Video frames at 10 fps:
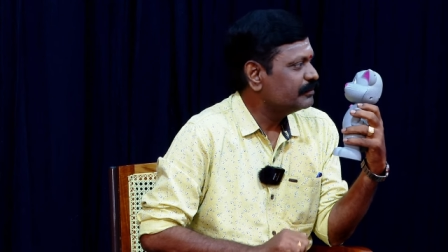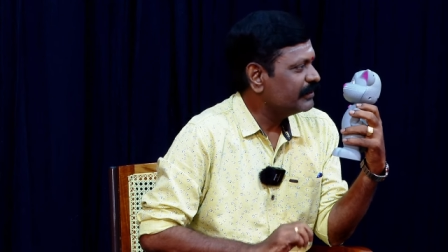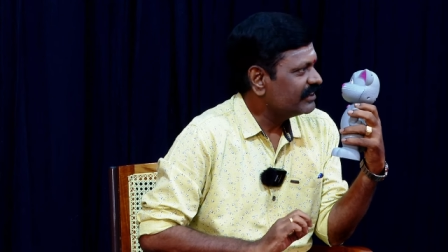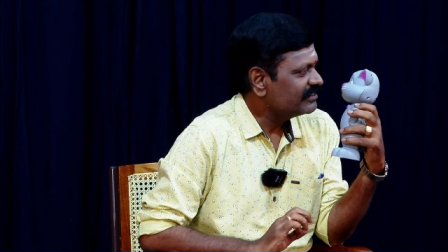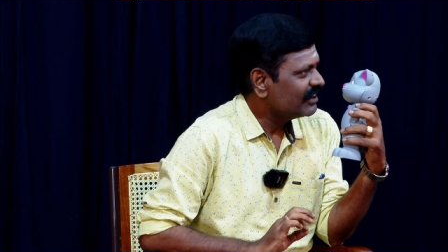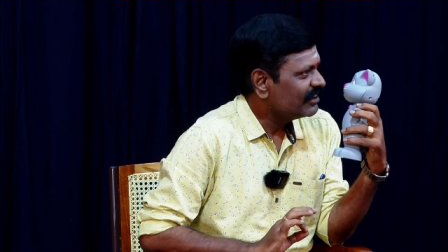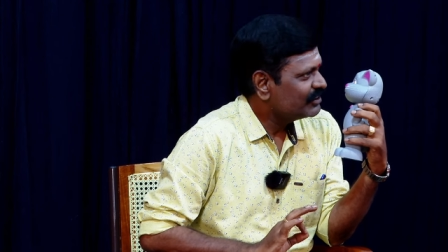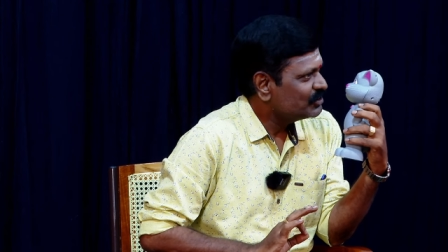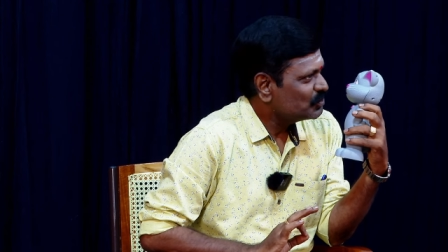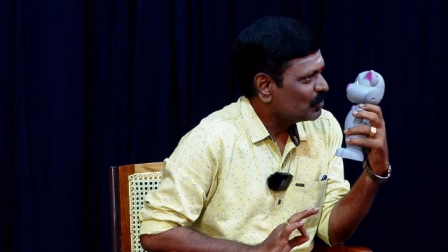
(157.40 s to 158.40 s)

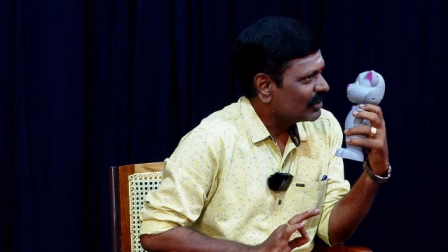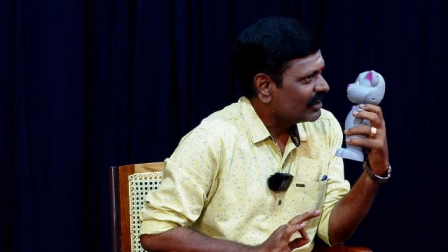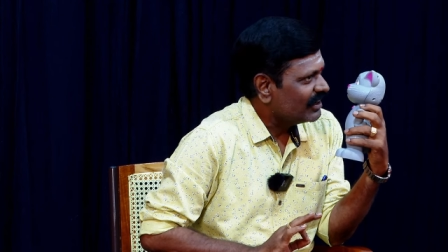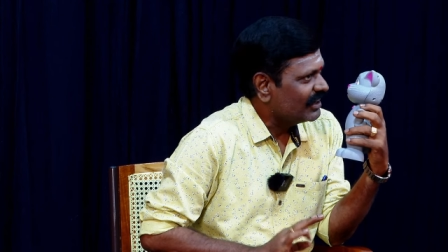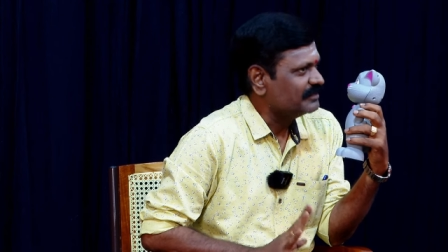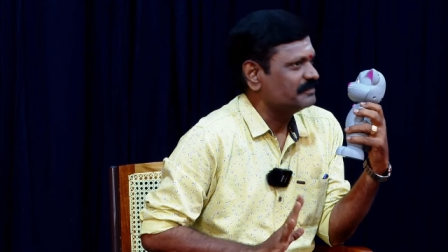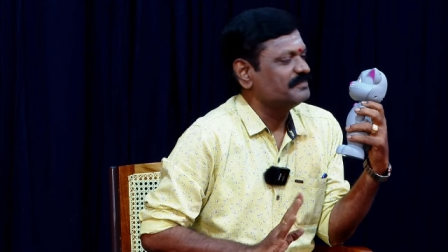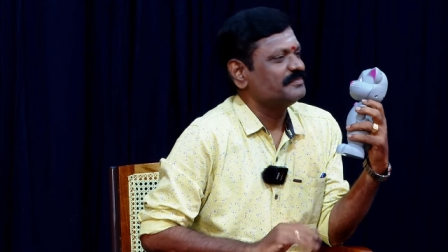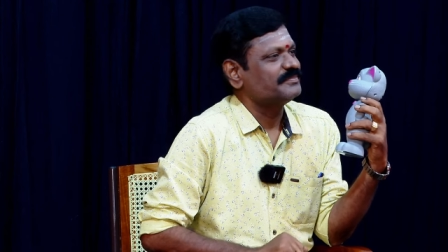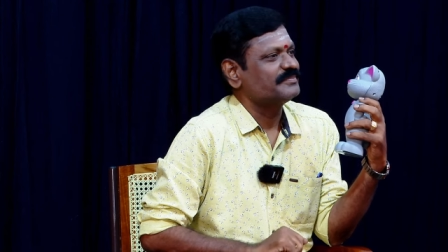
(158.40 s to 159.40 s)
பேசாதேன்னு சொல்கிறேன்ல
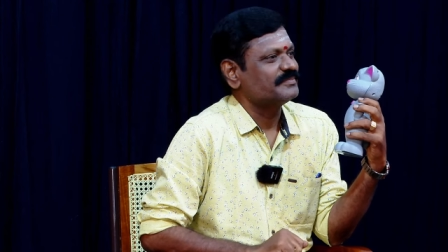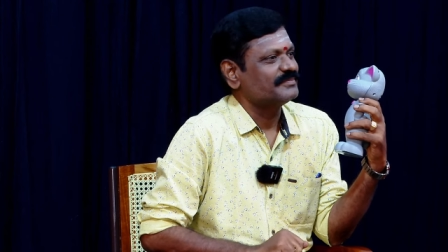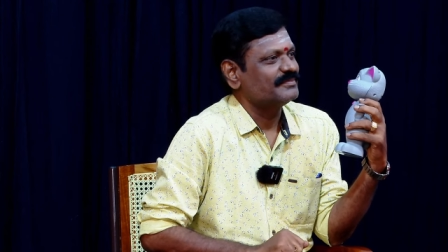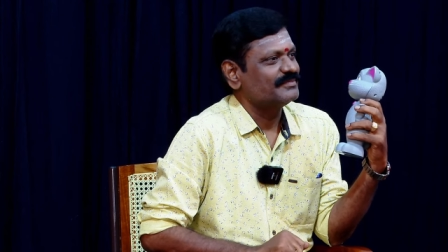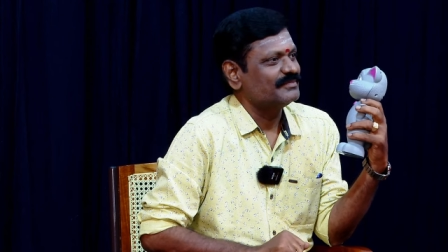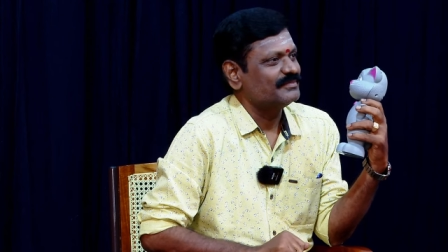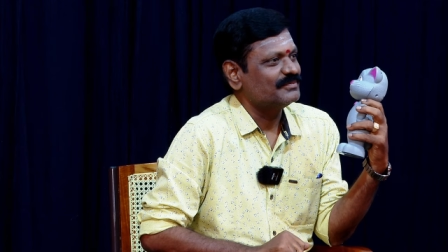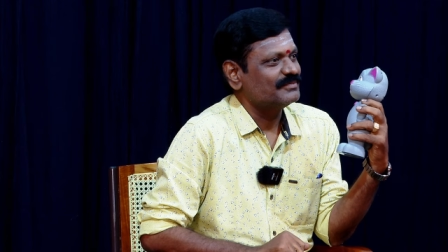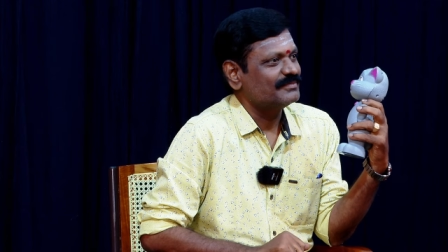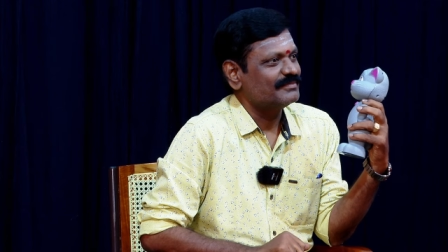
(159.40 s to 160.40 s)
பேசாதன்னு
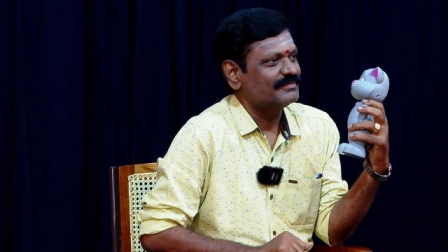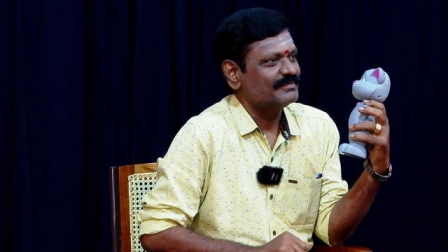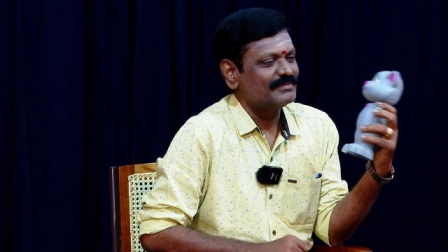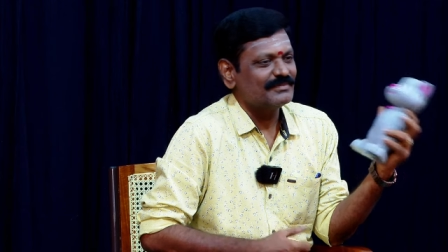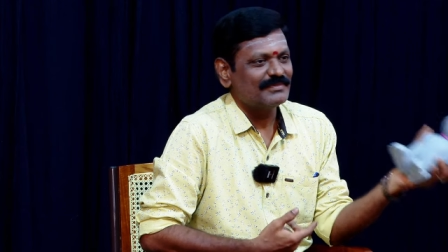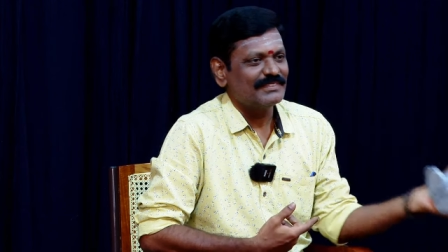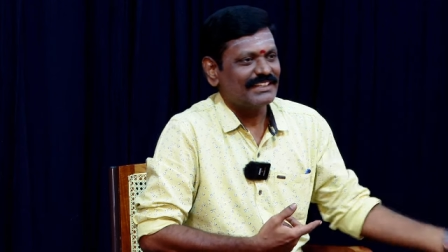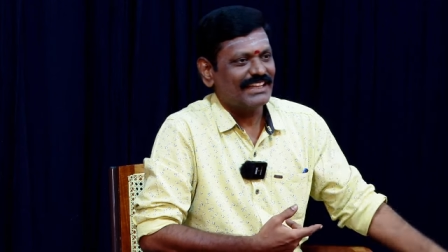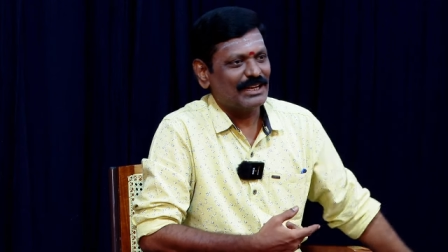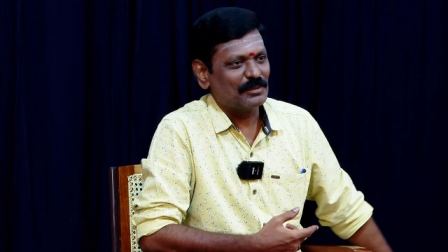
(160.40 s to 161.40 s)
சொல்கிறேன்ல
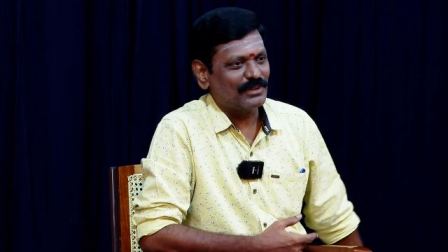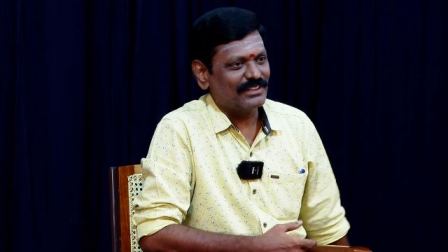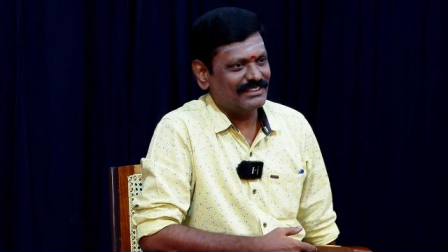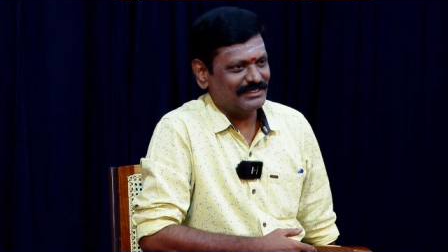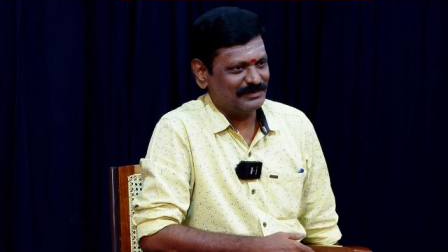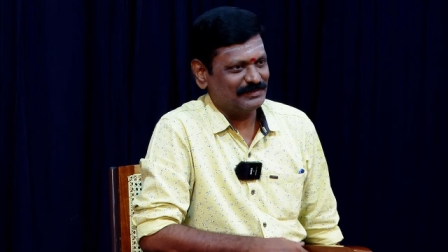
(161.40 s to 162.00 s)
என்ன பண்ணுது